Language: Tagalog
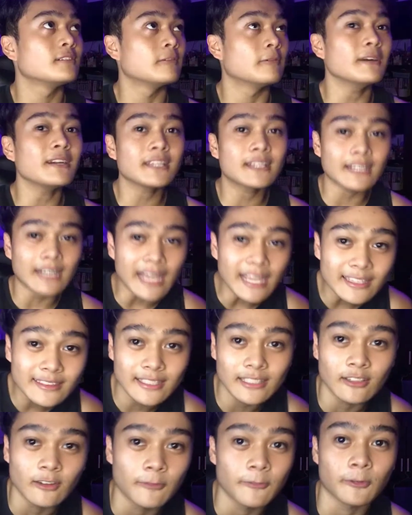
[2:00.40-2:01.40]
We're
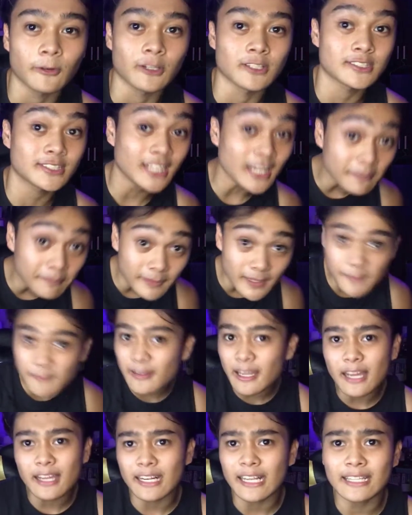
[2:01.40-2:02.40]
grinding, of course. Siyempre,
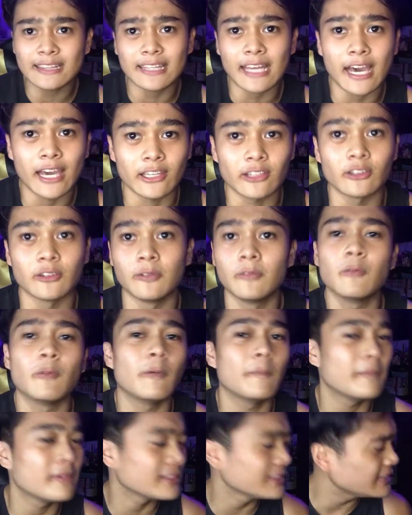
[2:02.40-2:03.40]
magka-grind tayo.
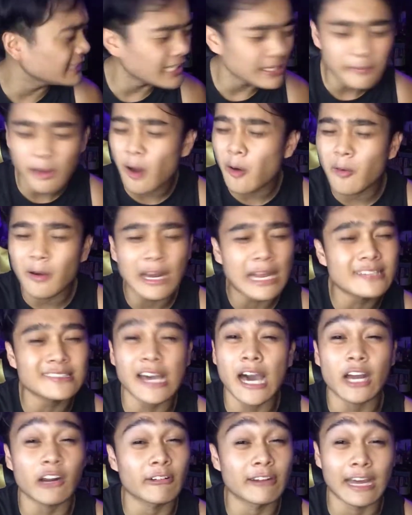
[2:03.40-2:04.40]
Hindi yan mawawala sa
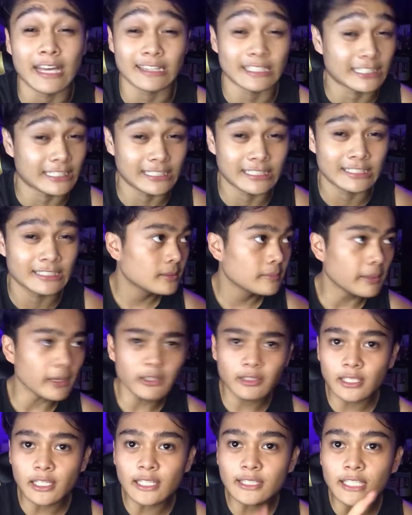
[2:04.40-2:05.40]
araw natin. Pero
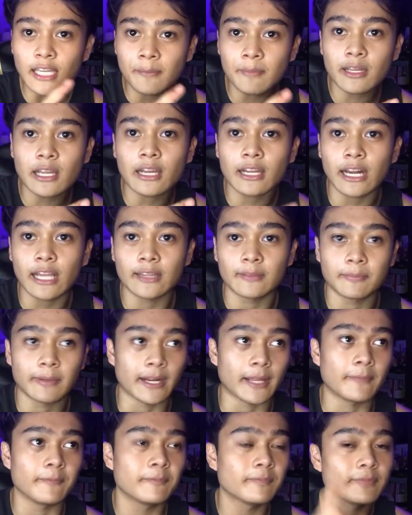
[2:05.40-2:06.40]
hindi lang tayo magka-grind, pre.
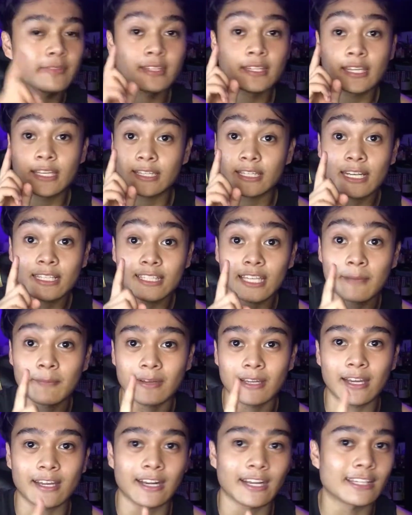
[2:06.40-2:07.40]
Hindi lang tayo
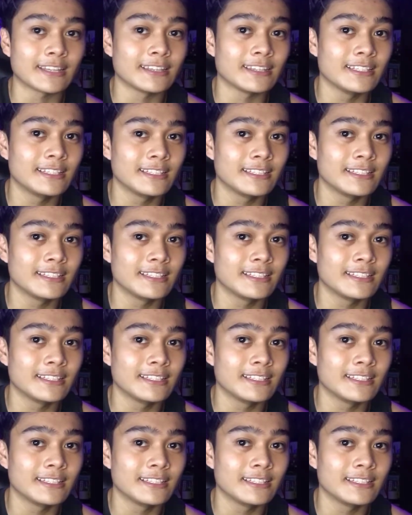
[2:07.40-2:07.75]
magka-grind.